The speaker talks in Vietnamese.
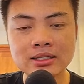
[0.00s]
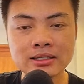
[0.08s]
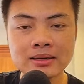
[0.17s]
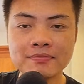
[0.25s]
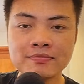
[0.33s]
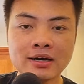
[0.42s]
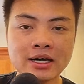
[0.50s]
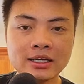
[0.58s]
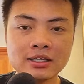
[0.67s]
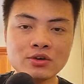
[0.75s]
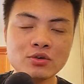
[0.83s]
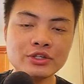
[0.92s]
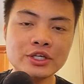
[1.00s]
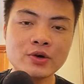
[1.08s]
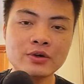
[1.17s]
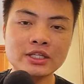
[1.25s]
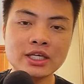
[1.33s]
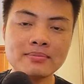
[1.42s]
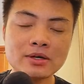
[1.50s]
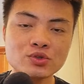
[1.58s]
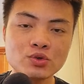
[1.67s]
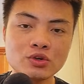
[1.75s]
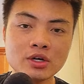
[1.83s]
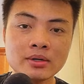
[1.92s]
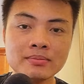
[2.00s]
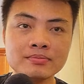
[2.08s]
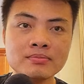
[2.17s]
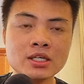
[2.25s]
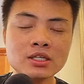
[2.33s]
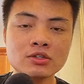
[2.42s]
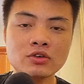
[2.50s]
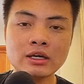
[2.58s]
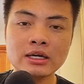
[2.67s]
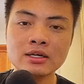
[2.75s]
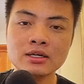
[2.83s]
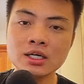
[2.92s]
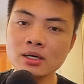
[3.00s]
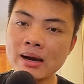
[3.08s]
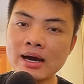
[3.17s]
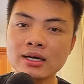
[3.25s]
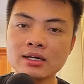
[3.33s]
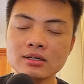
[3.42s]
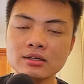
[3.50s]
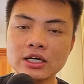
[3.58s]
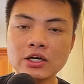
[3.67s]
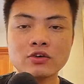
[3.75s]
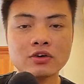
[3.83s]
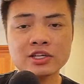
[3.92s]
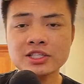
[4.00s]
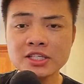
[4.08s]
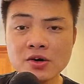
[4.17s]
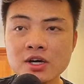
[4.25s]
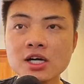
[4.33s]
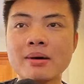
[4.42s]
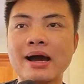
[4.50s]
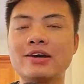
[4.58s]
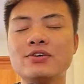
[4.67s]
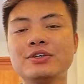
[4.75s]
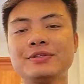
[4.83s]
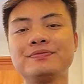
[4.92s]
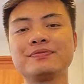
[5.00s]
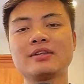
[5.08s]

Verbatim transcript: gặp phải lỗi nhiều đến thế mặc dù nó ở mức gọi là cơ bản hay gọi là siêu cơ bản luôn.